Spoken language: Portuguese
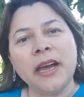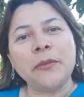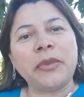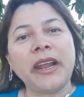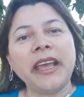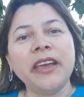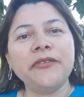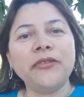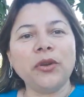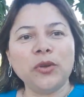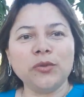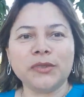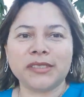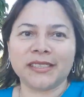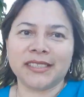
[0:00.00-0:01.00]
para a
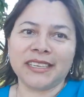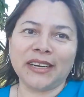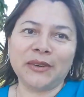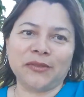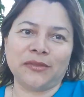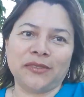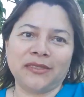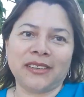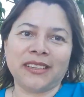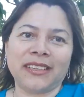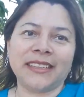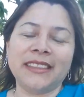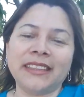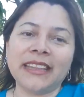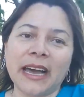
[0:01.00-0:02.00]
evolução
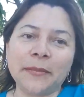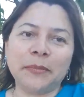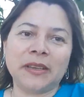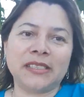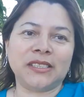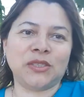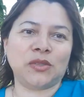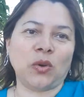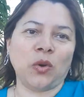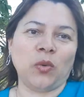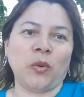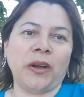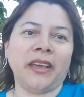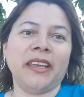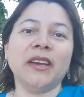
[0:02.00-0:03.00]
da
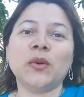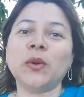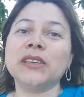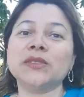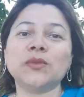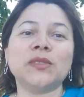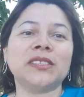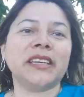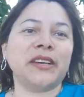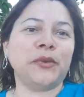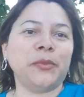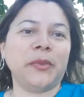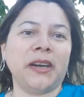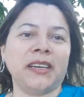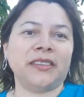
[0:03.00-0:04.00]
pessoa enquanto ser
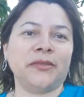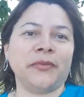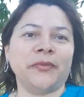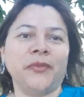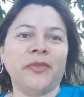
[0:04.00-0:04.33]
humano.